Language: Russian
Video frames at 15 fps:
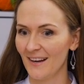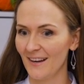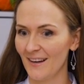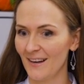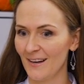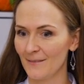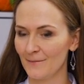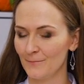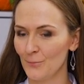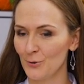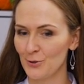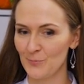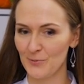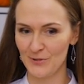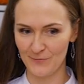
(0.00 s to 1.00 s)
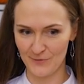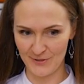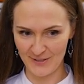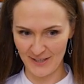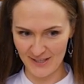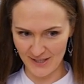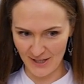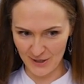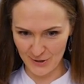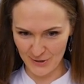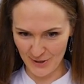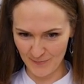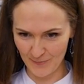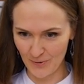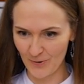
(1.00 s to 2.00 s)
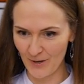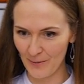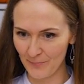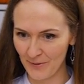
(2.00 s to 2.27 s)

А, может быть, вы расскажете немного о